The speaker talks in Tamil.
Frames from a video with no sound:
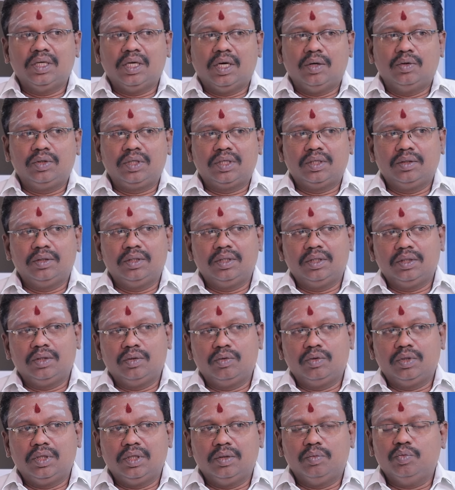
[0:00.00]
அவருக்கு
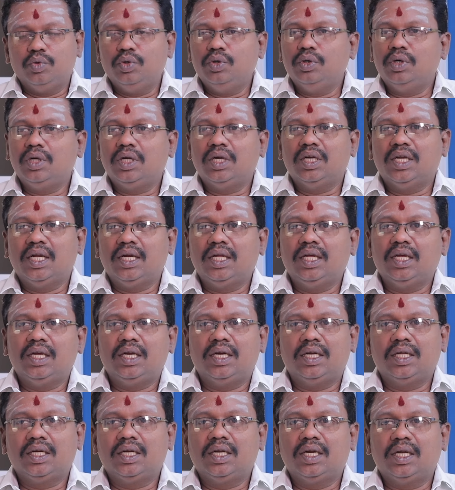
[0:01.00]
அவங்களுடைய முன்னோர்கள் நிறைய
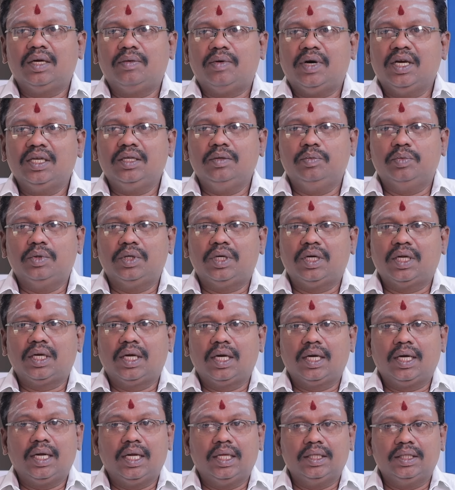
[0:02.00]
இடங்கள்ல வாங்கி
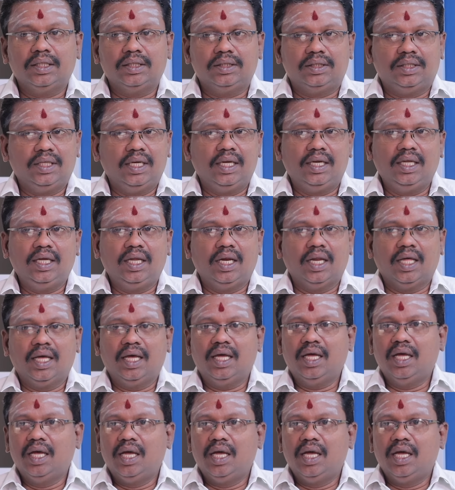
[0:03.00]
போட்டிருக்காங்க அது தெரியல